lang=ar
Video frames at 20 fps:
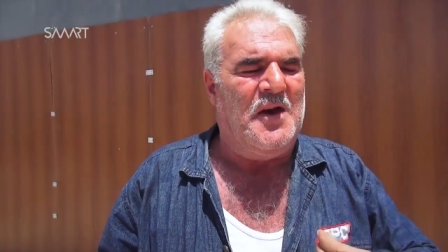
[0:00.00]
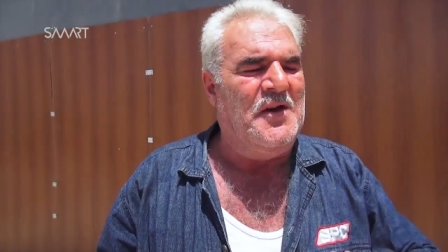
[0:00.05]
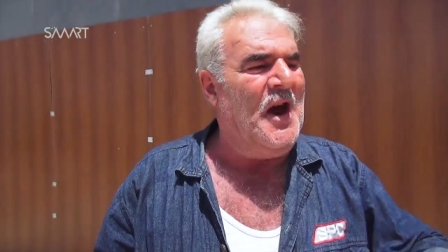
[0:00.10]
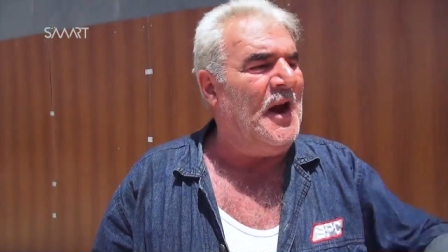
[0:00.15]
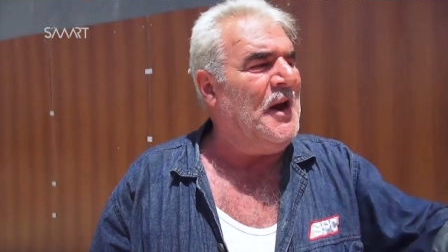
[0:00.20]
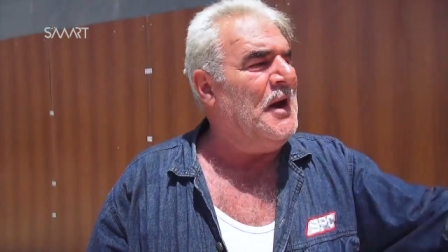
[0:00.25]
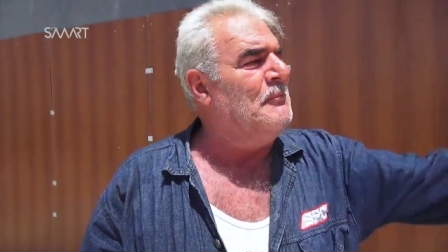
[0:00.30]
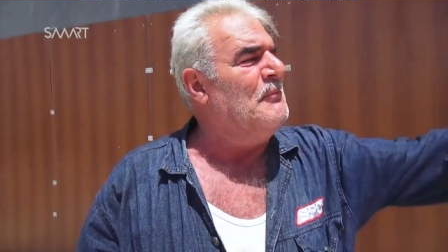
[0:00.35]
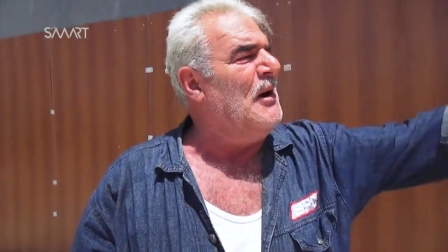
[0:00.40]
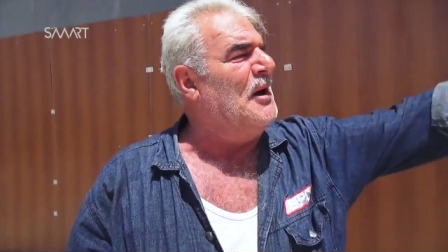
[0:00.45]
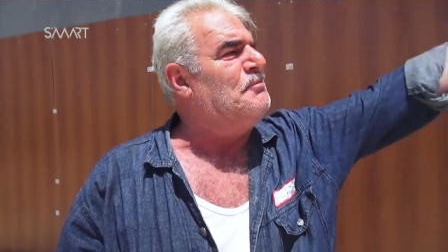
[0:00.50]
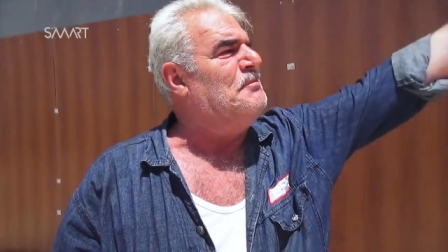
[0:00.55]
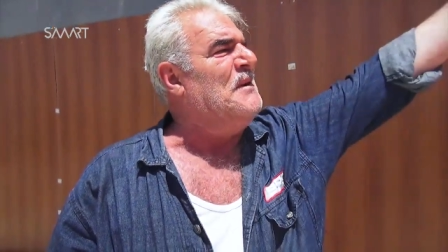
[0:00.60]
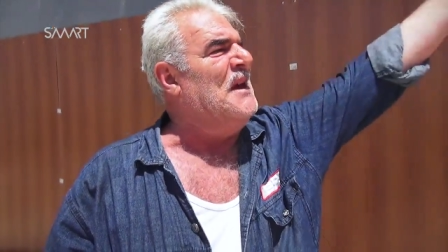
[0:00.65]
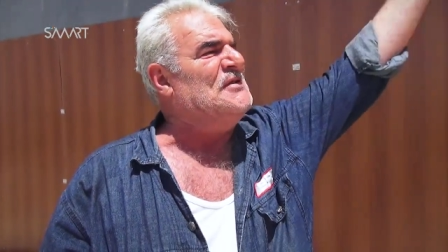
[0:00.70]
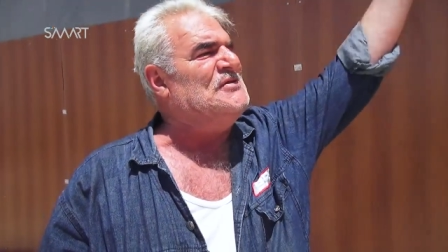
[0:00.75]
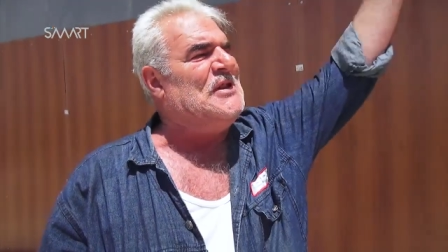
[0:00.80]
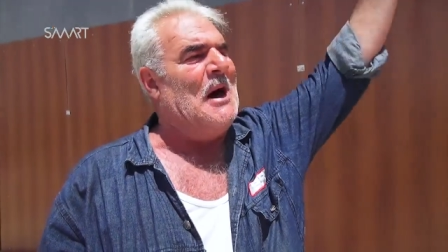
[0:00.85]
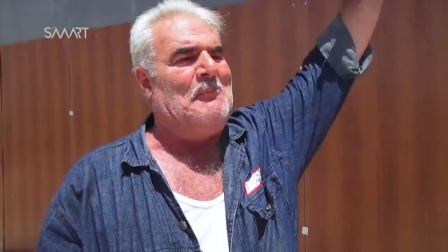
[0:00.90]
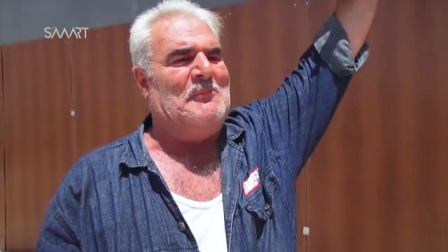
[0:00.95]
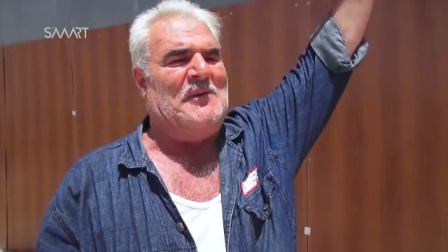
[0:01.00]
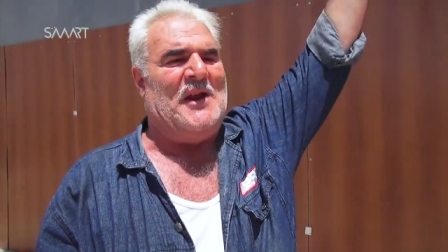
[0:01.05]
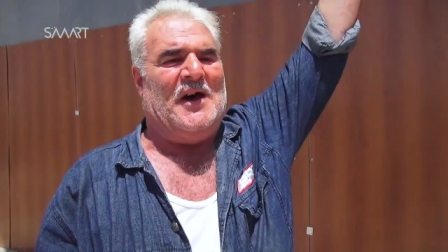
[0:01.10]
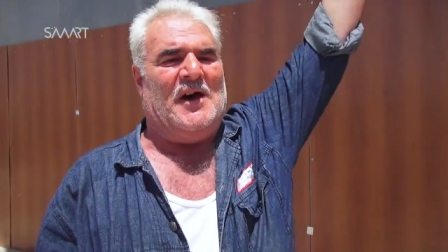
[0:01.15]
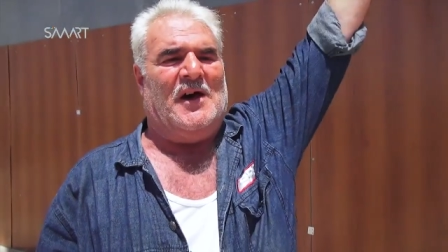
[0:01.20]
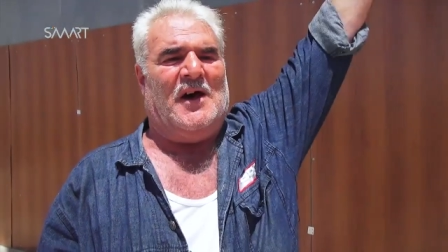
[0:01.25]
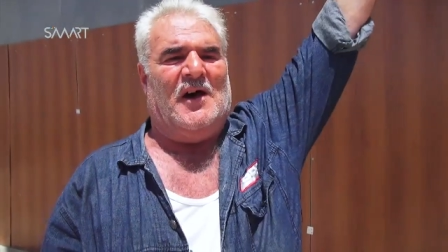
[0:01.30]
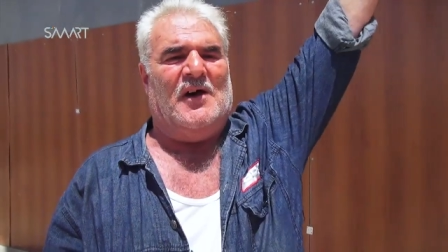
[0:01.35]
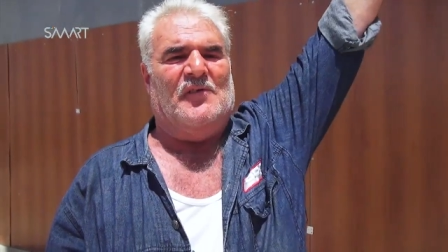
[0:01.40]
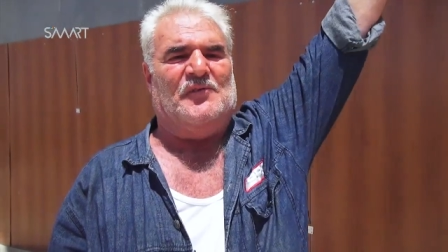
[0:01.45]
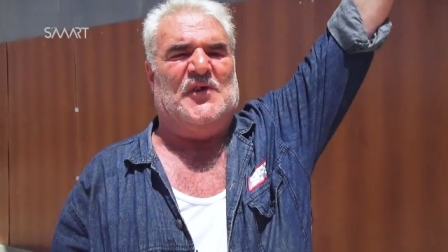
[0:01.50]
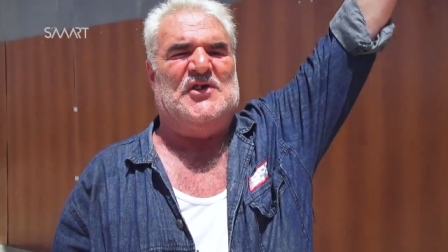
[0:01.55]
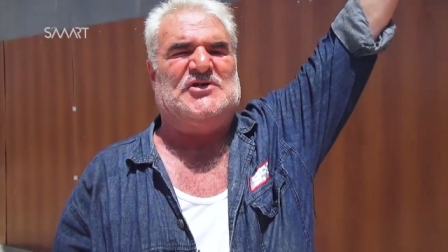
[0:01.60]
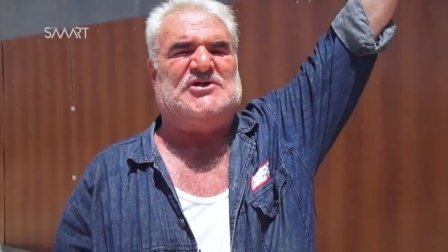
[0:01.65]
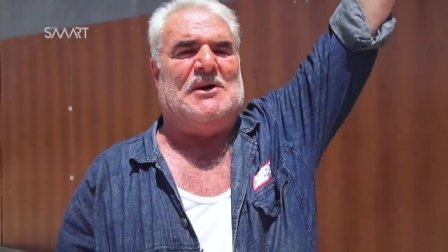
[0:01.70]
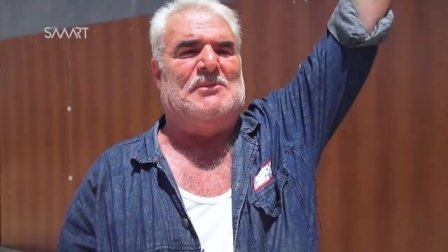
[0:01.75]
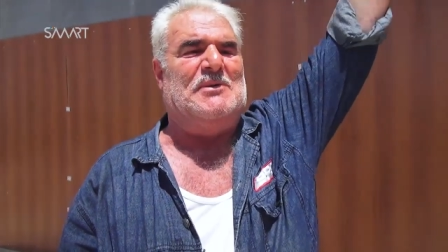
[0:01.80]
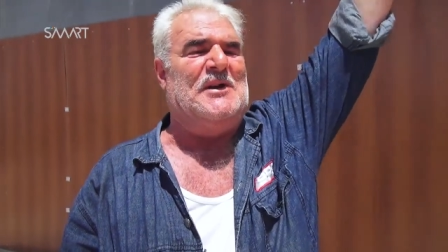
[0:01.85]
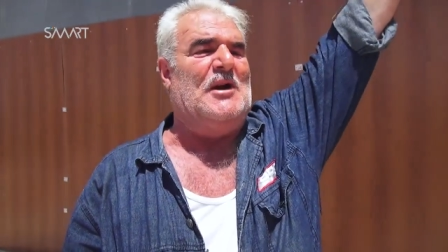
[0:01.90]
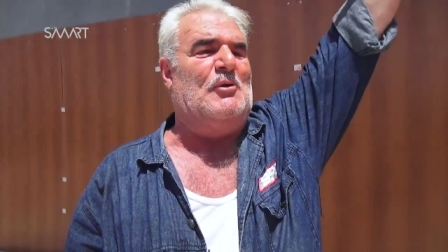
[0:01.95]
نحن مقدمين دمنا في
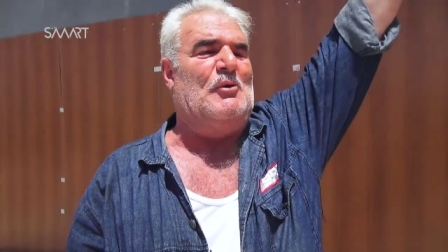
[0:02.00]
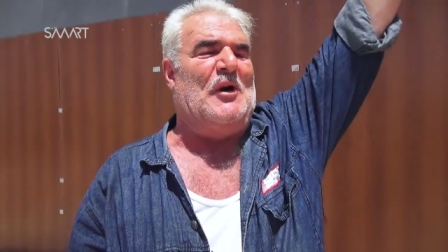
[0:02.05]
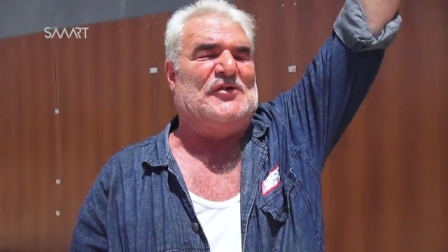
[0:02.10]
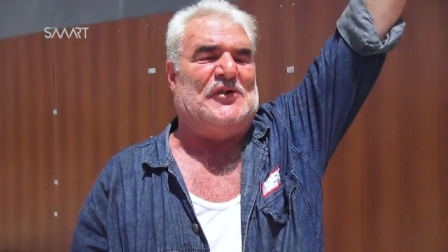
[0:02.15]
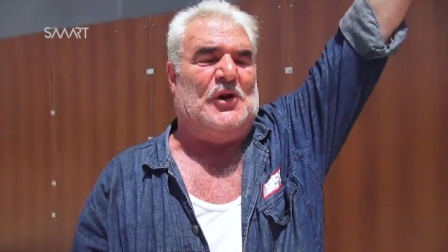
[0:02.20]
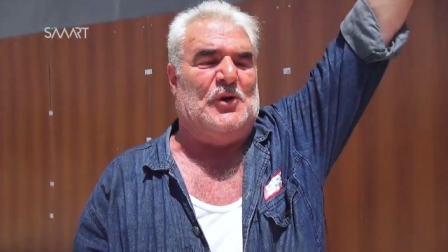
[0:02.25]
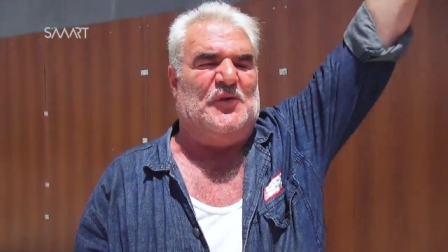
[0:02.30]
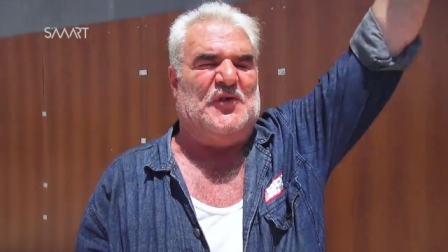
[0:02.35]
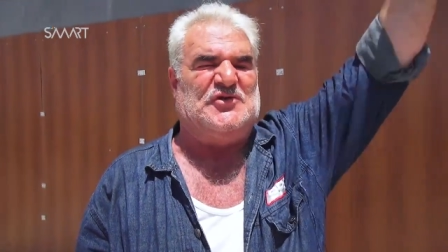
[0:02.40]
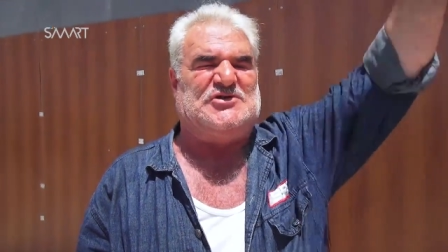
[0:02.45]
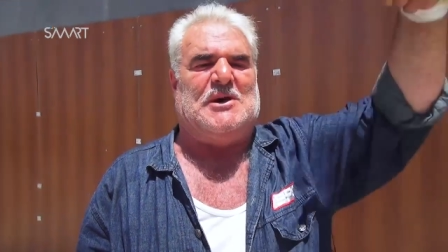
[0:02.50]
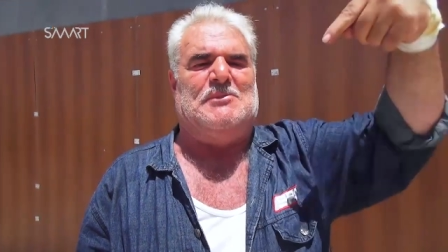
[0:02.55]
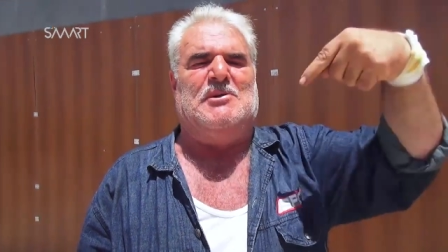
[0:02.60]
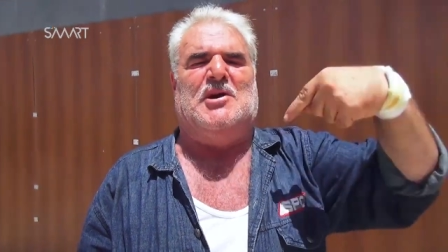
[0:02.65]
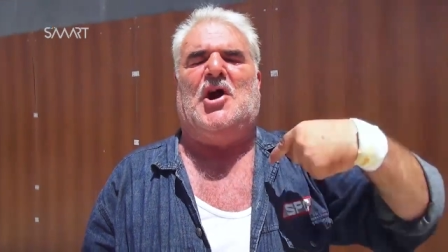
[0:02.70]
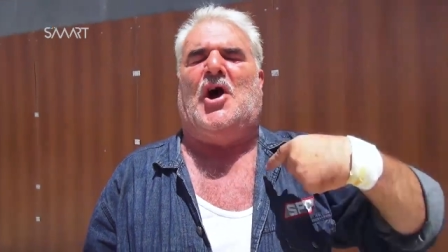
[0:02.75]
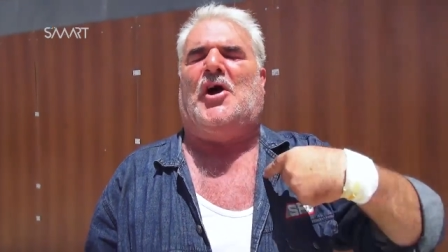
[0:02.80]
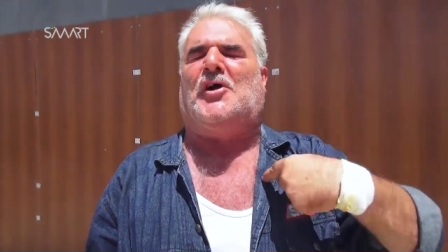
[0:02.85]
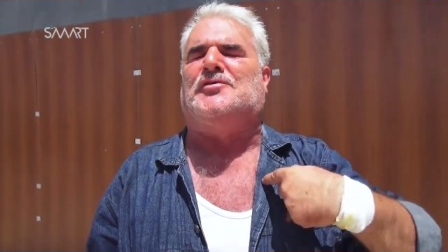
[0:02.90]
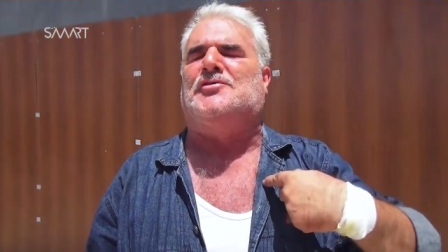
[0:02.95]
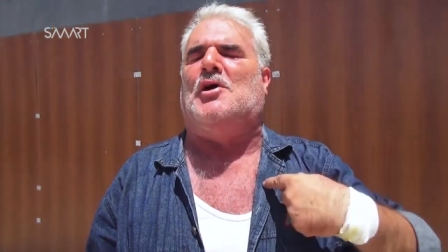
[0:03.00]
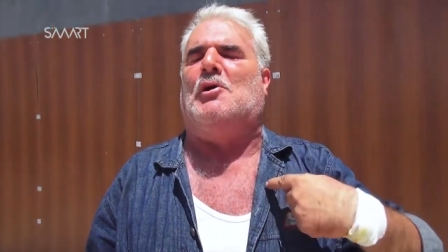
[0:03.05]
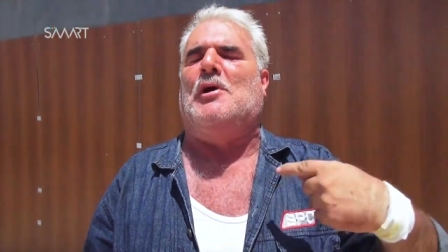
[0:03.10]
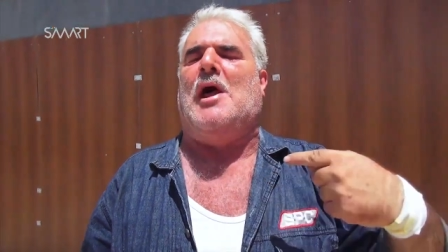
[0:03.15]
سبيل الوطن وفي سبيل عرضنا